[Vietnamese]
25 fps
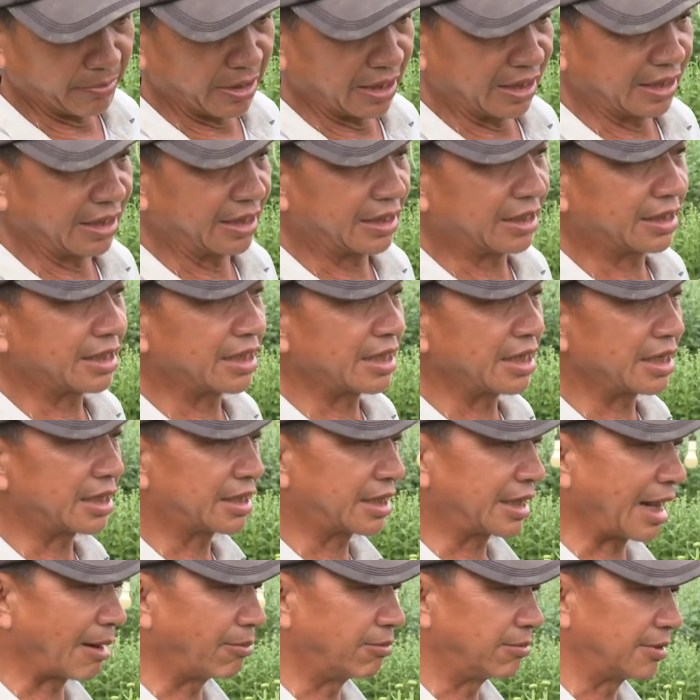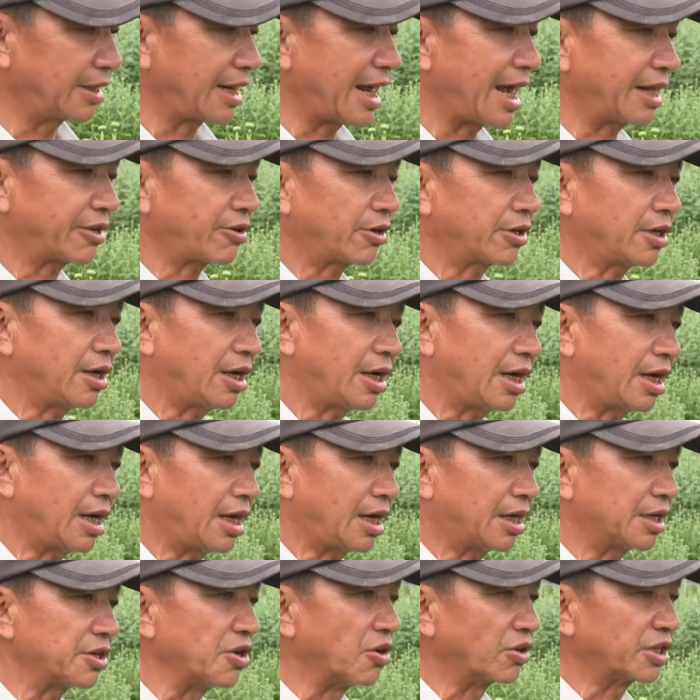mình trồng ra cho
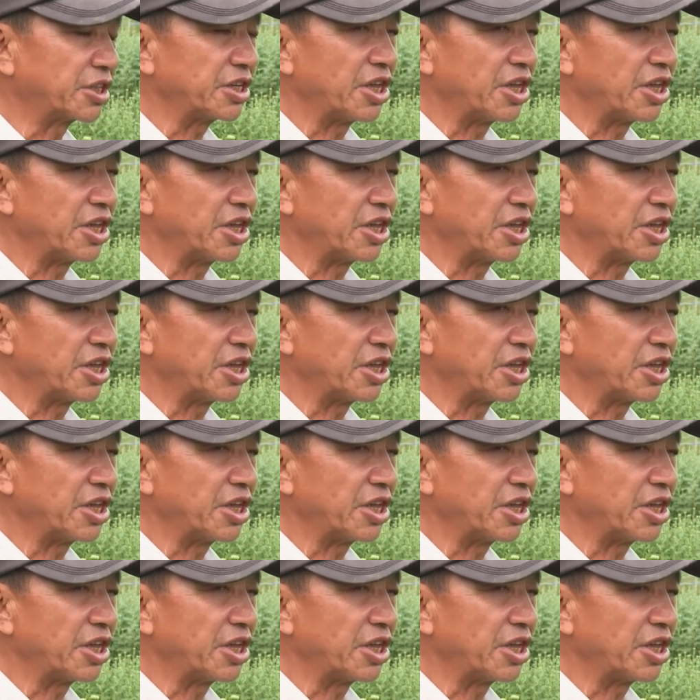nó được